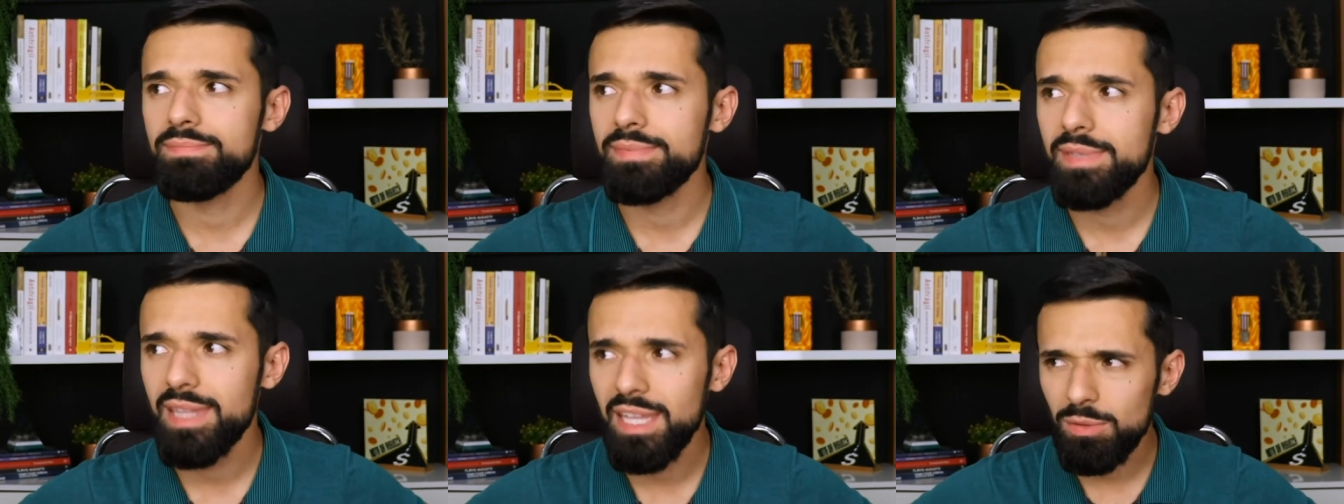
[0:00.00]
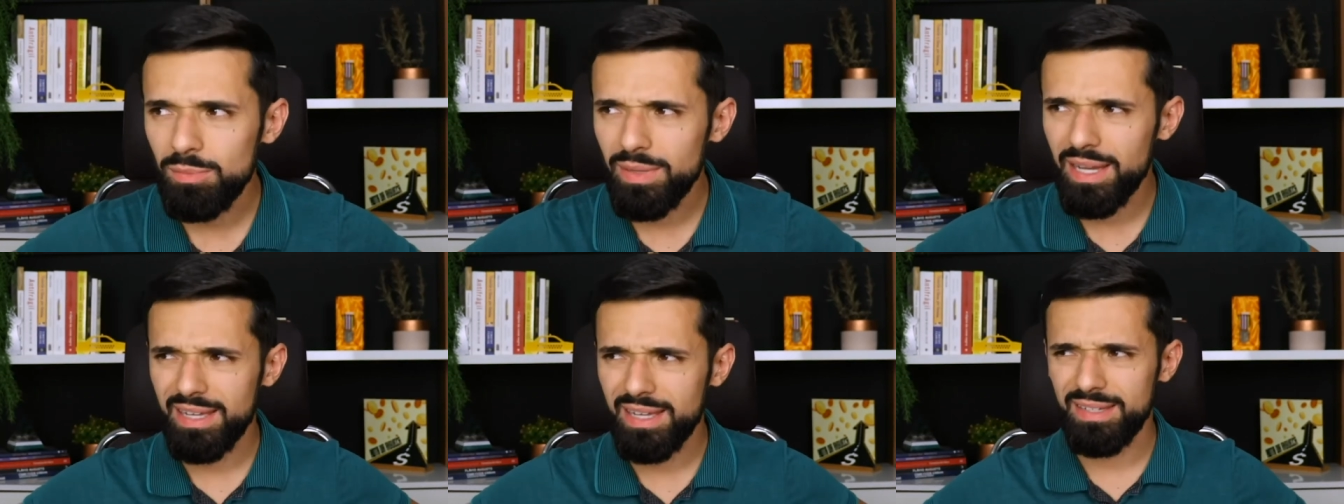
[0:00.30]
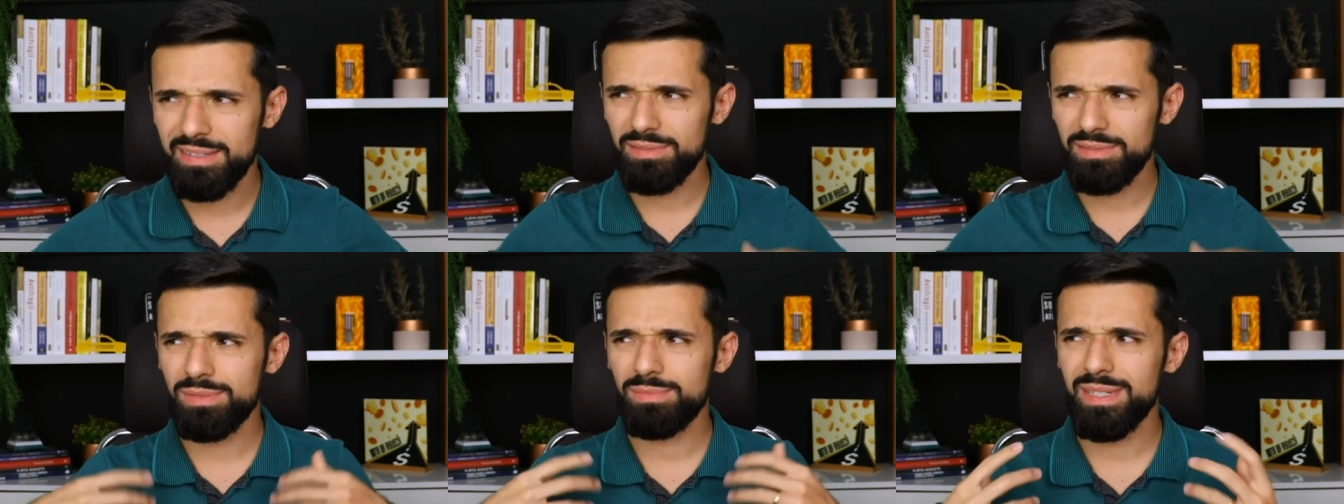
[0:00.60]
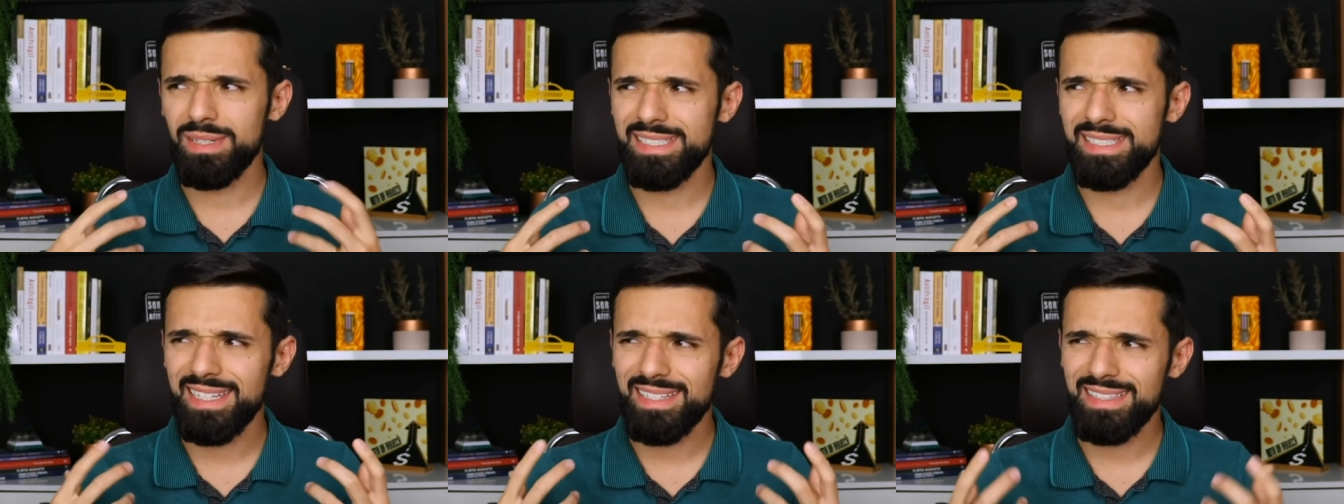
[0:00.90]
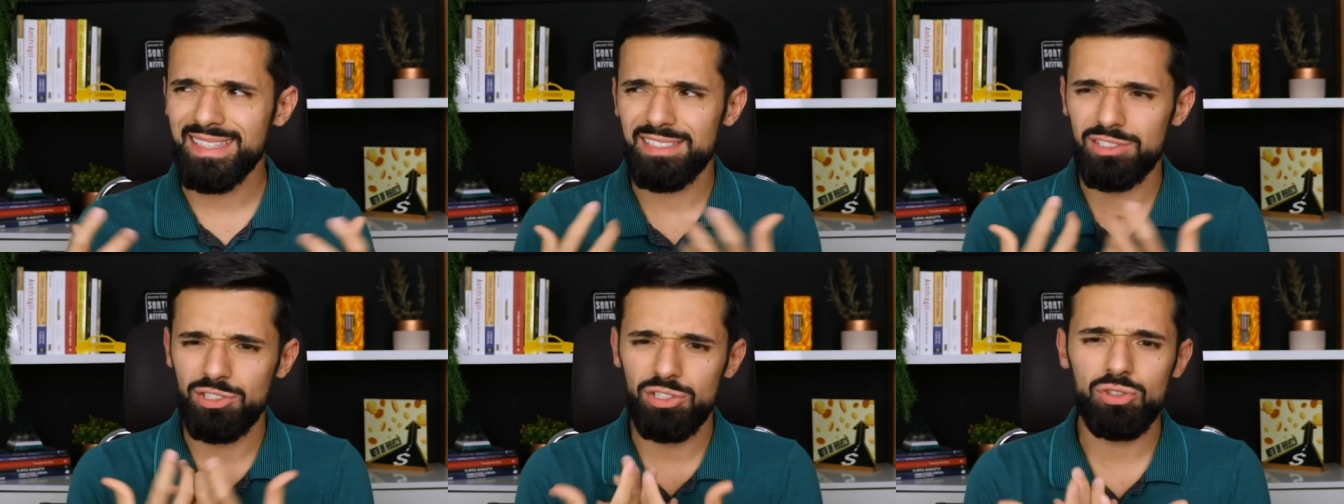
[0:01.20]
tem uma, uma
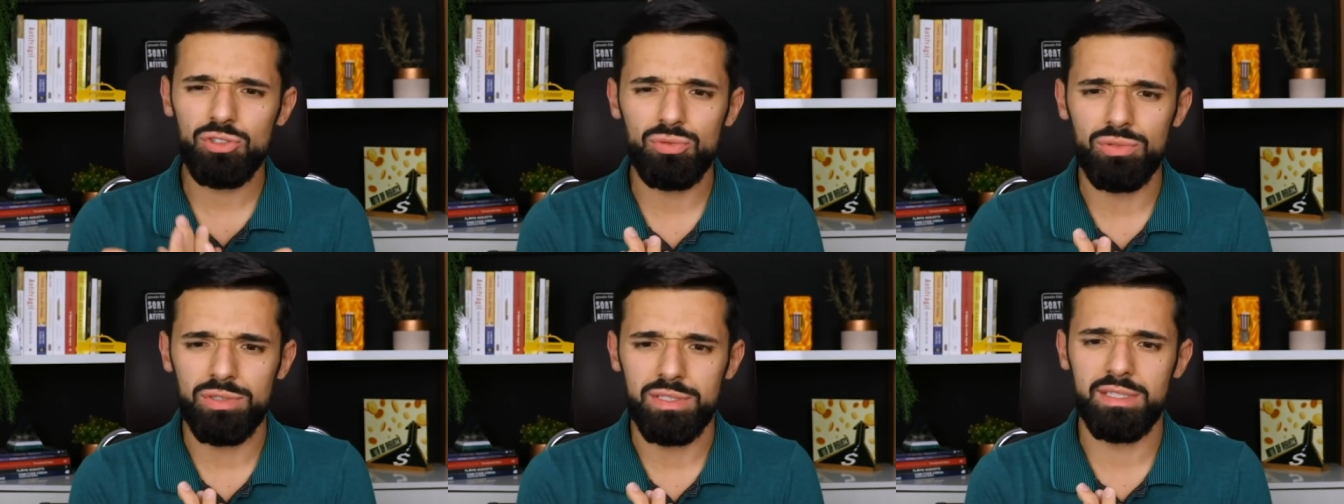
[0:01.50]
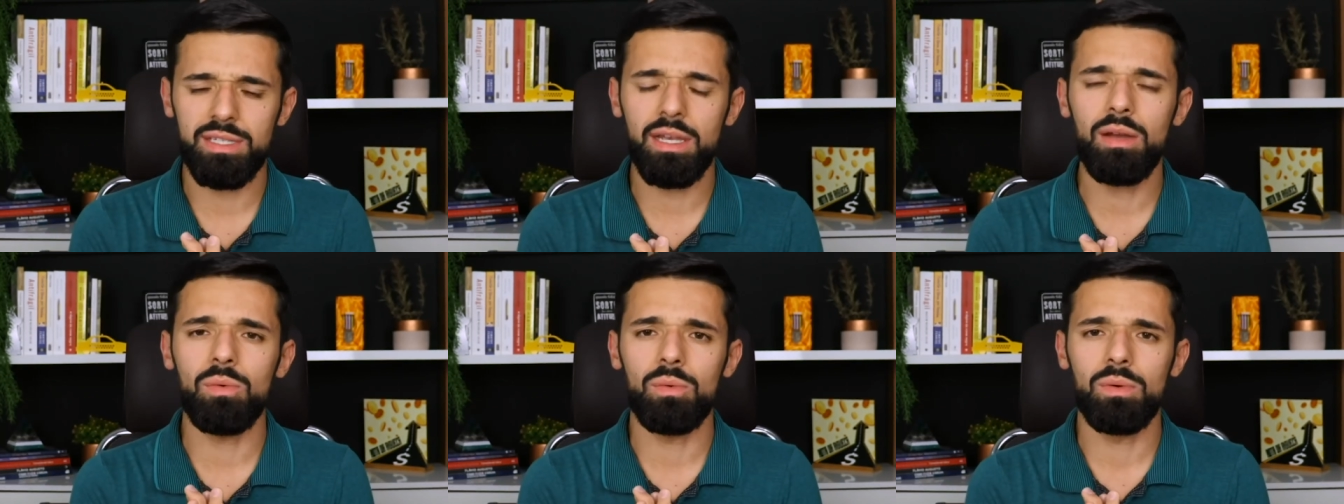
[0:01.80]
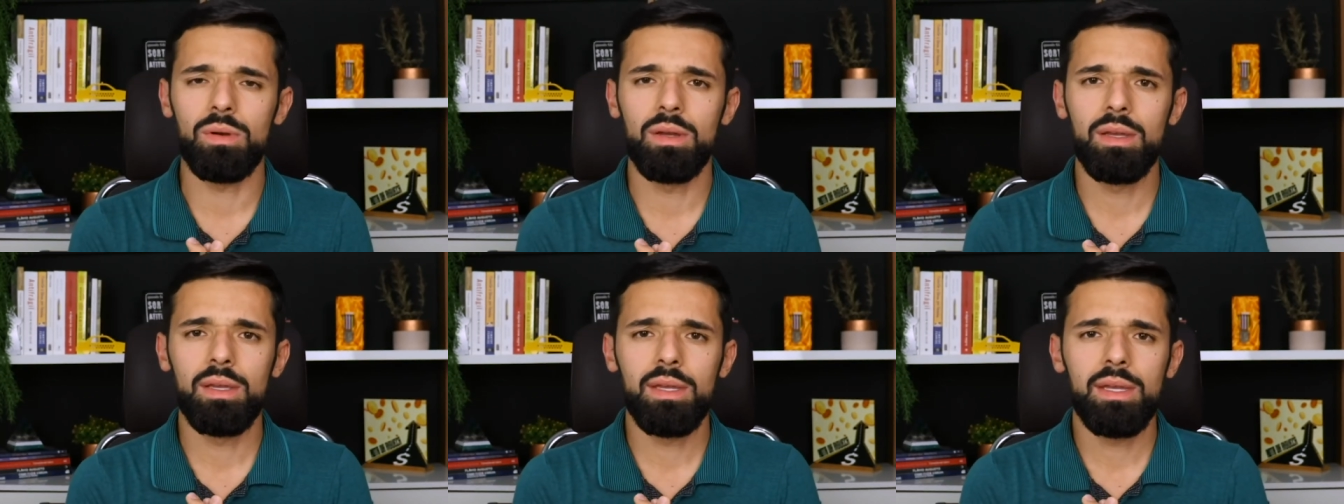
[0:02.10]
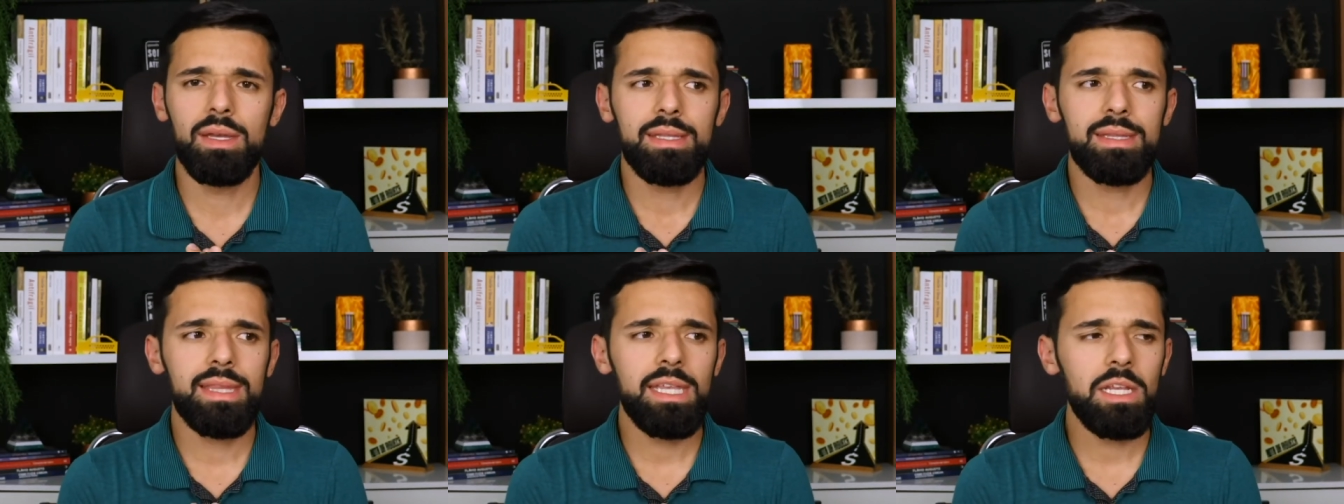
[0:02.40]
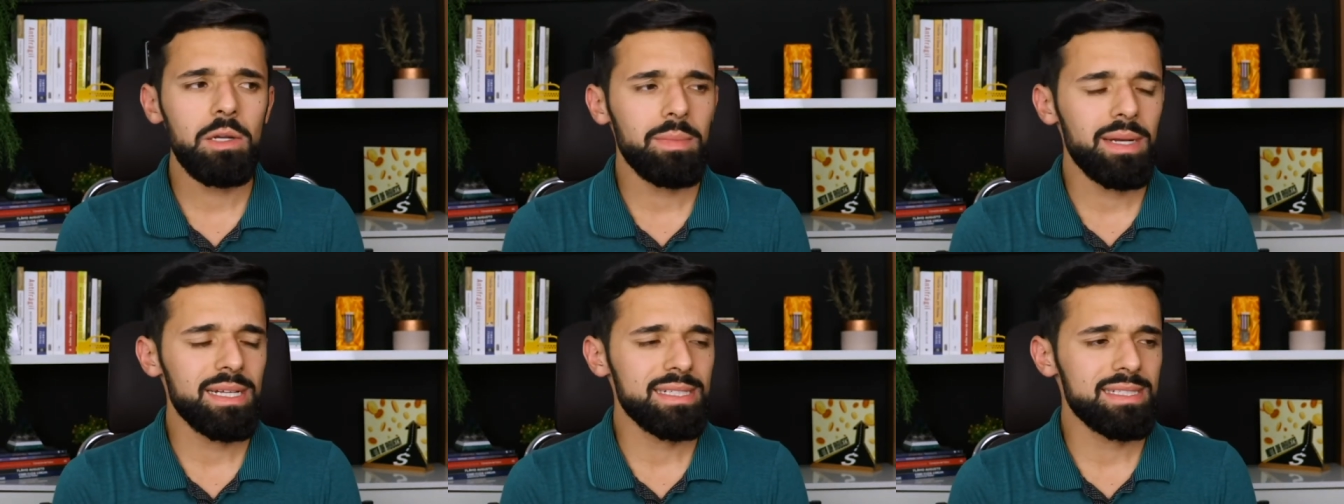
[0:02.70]
certa discussão,
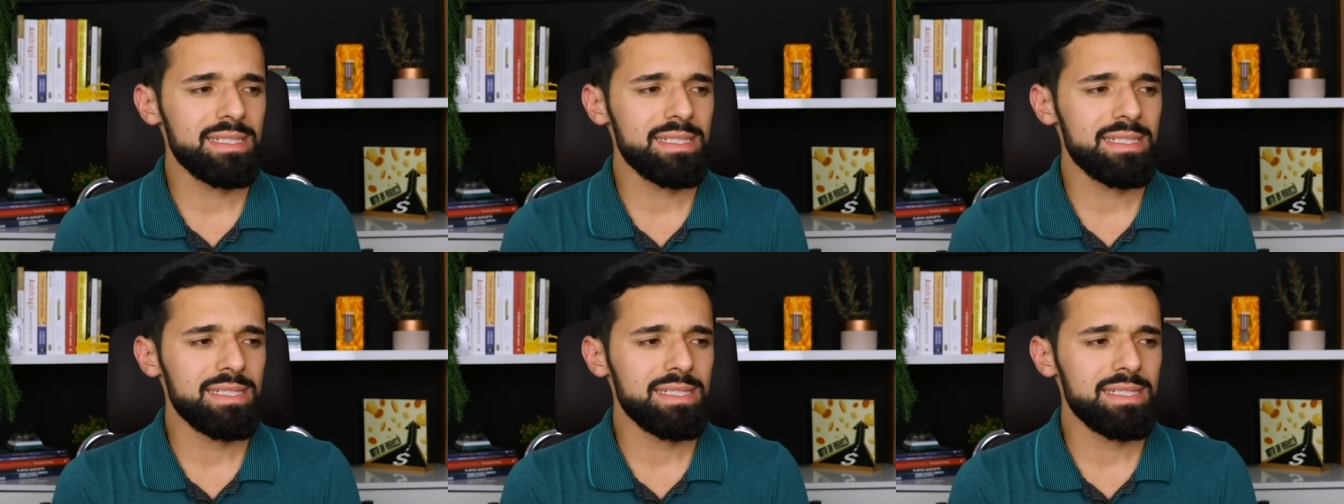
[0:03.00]
tem uma